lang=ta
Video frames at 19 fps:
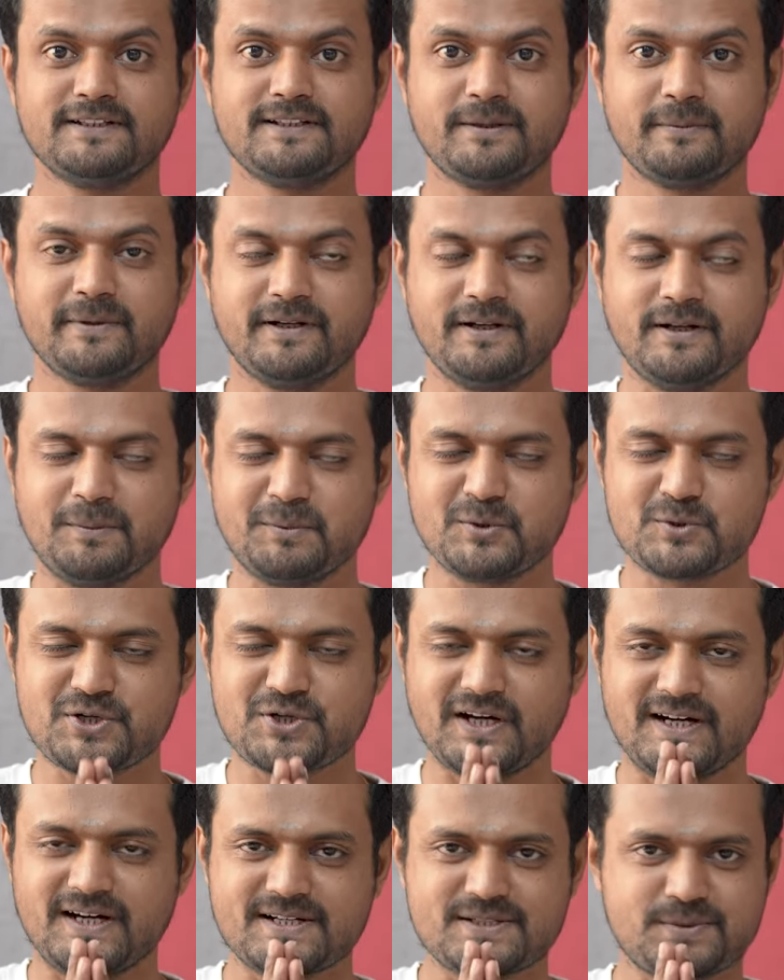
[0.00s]
வந்து நம்ம
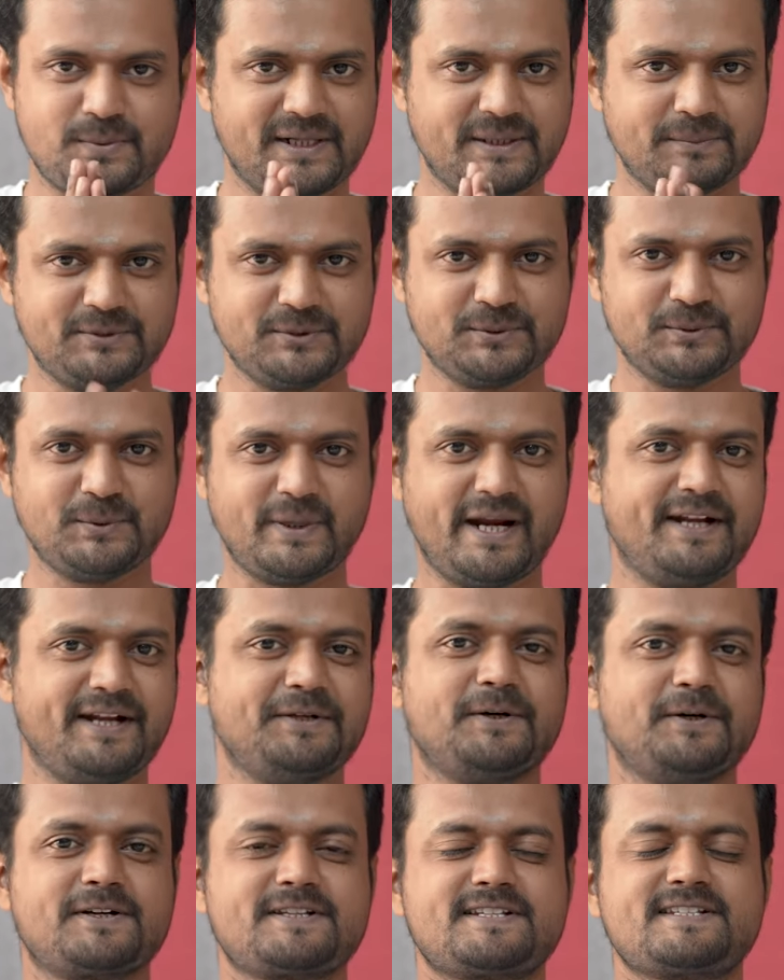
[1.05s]
நமஸ்கார் வெல்கம் டு எனி
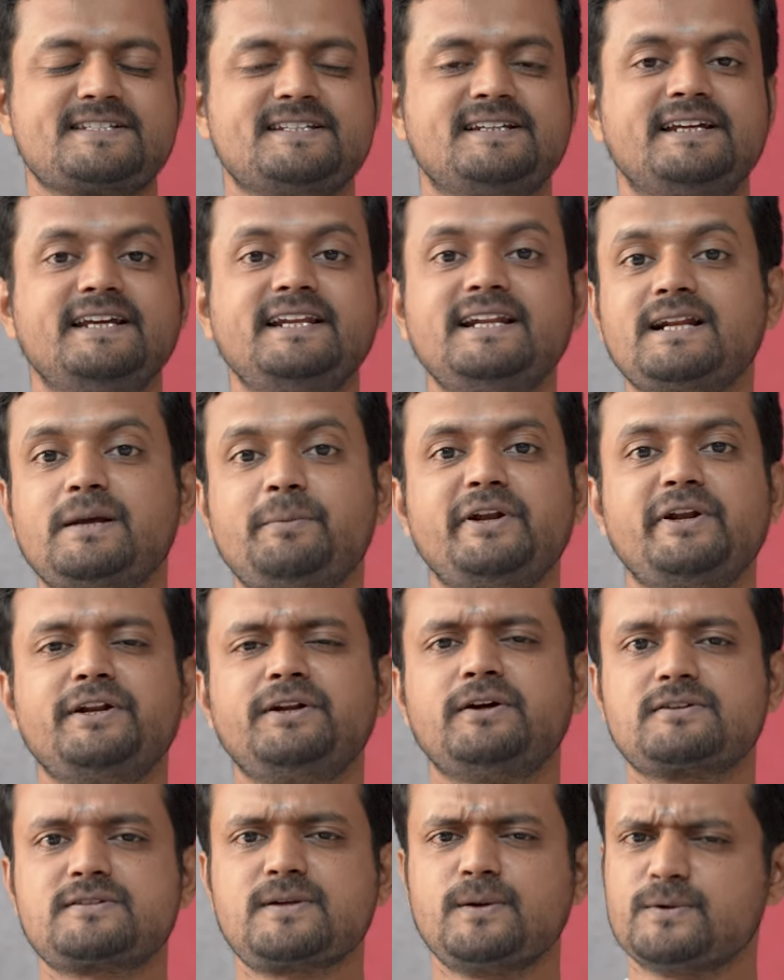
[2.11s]
டாக்ஸ் இன்றைக்கி நம்ம எனி
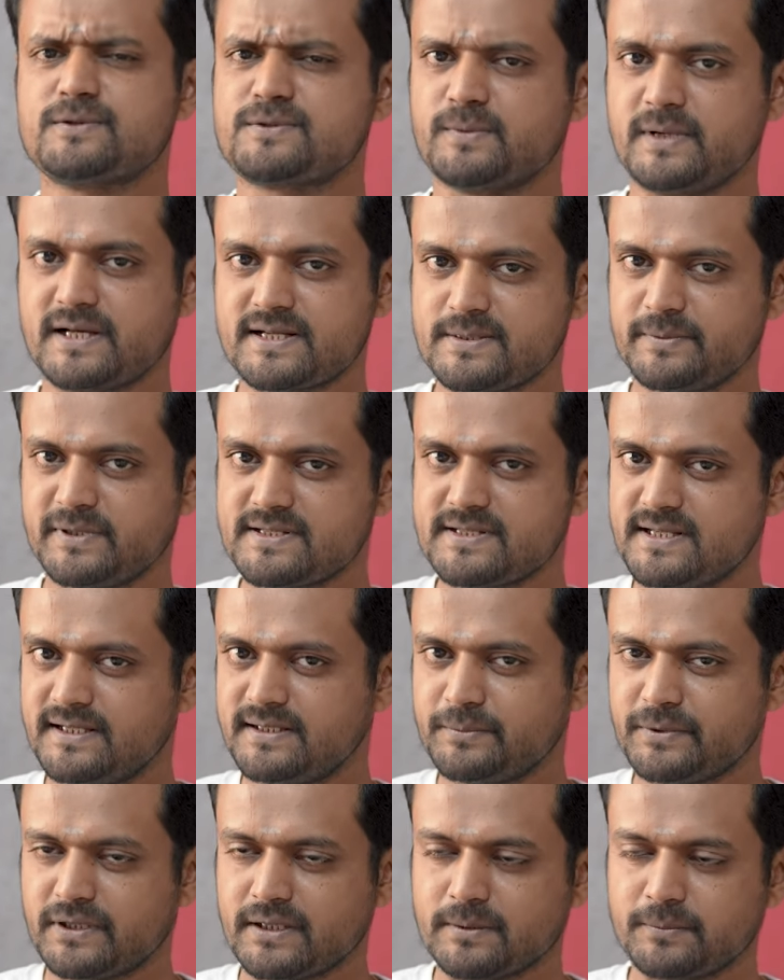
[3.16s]
டாக்ஸில் ஒரு சுவாரஸ்யமான
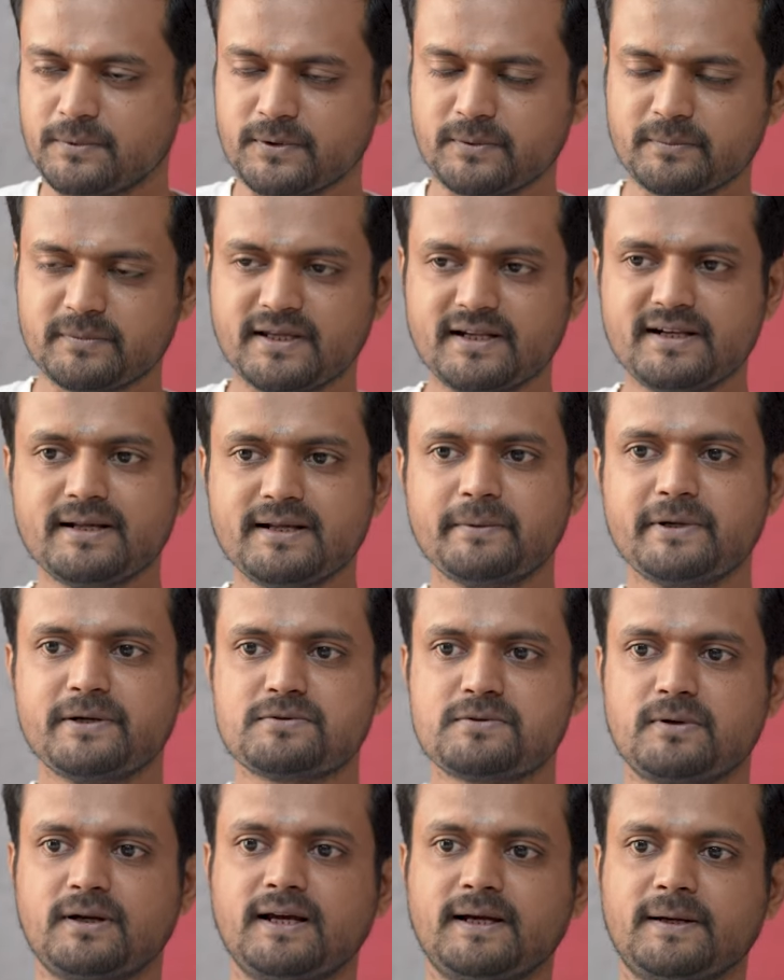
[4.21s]
செய்தி பார்க்க போகிறோம் என்ன
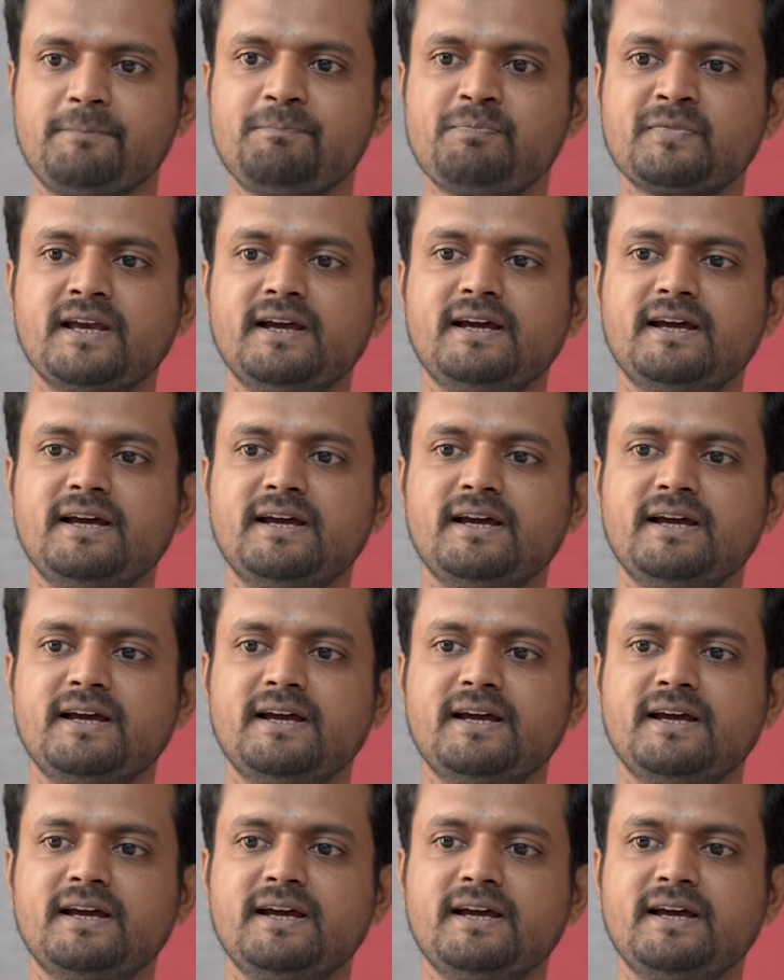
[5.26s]
அப்படின்னு சொன்னால்